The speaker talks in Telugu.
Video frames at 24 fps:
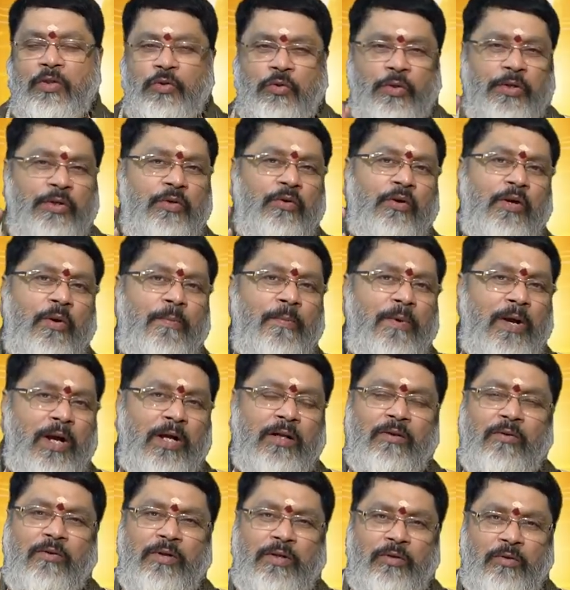సో ఇదొక
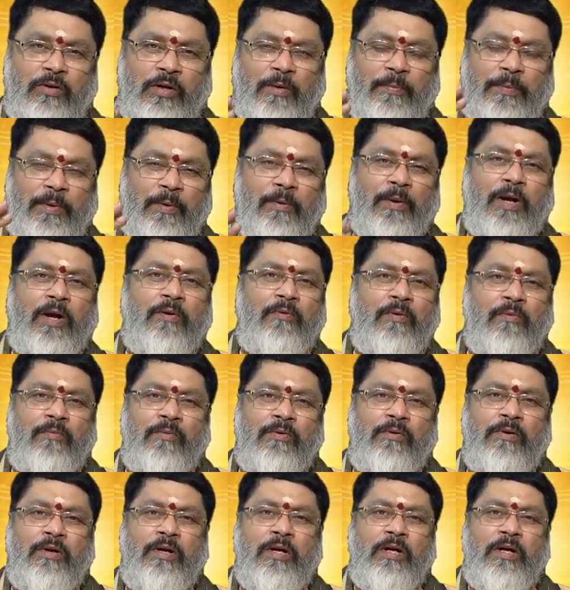మార్గం ఇదొక ప్రభావము